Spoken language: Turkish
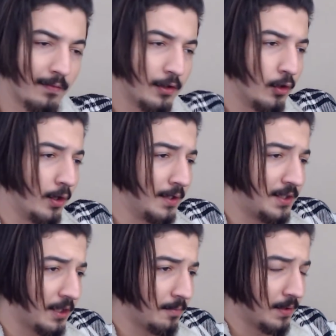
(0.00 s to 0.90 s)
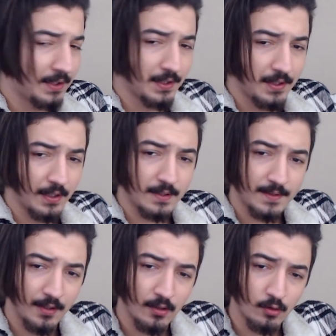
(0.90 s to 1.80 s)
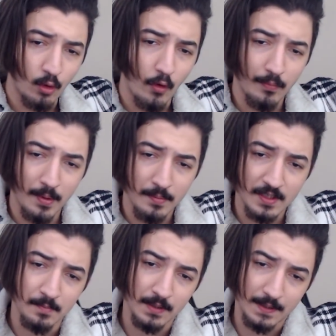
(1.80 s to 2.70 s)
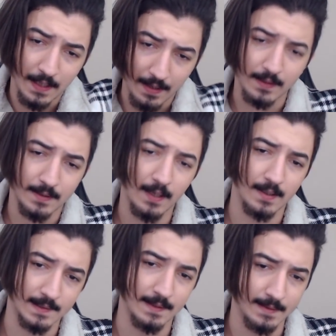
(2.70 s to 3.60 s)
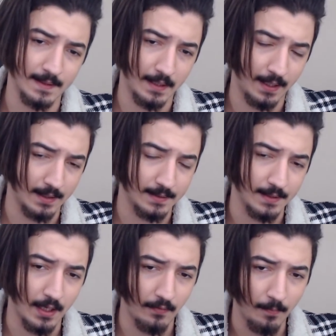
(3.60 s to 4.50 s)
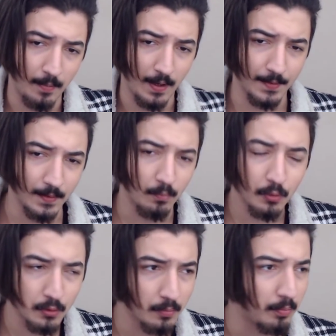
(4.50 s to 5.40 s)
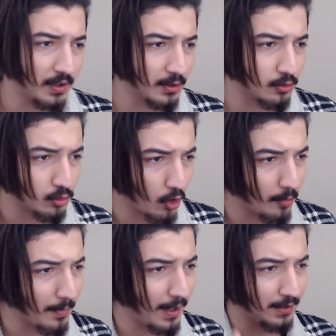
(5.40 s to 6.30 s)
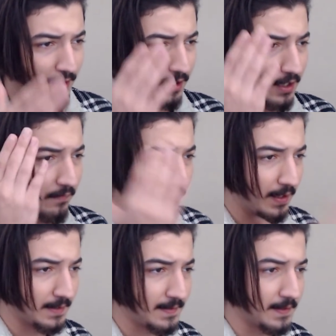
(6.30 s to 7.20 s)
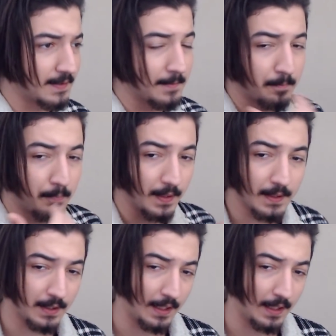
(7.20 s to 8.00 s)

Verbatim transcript: Videoya çıkmak için sana sövmemiz mi gerek yazdınız arkadaşlar ve ben de bugün bana sövmeyenlerle vs atıp beni